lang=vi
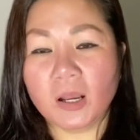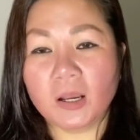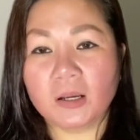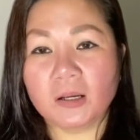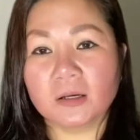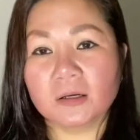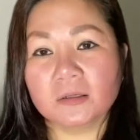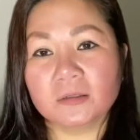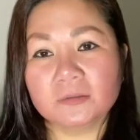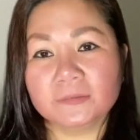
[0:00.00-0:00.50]

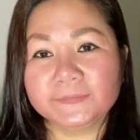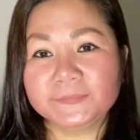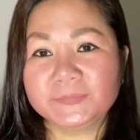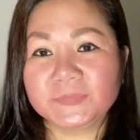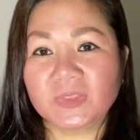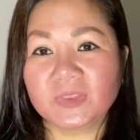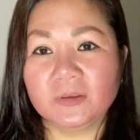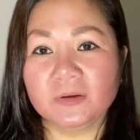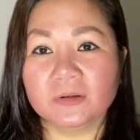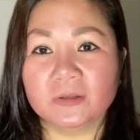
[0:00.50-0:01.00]

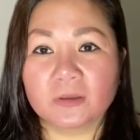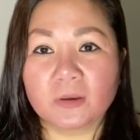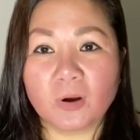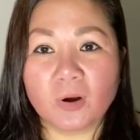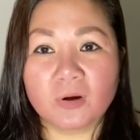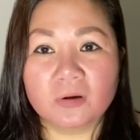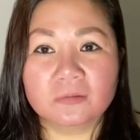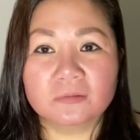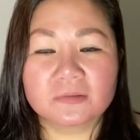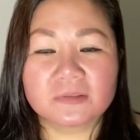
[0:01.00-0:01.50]
uh, người
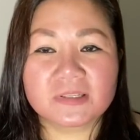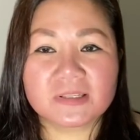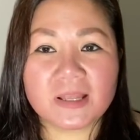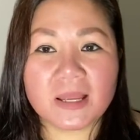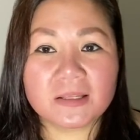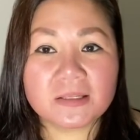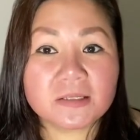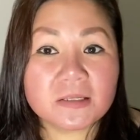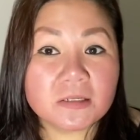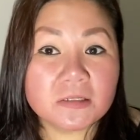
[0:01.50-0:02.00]
con
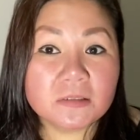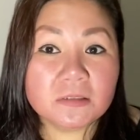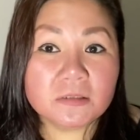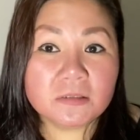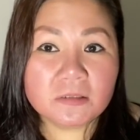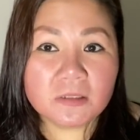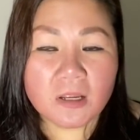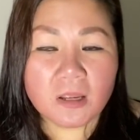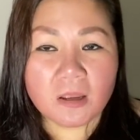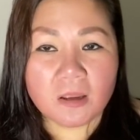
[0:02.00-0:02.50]
xa xứ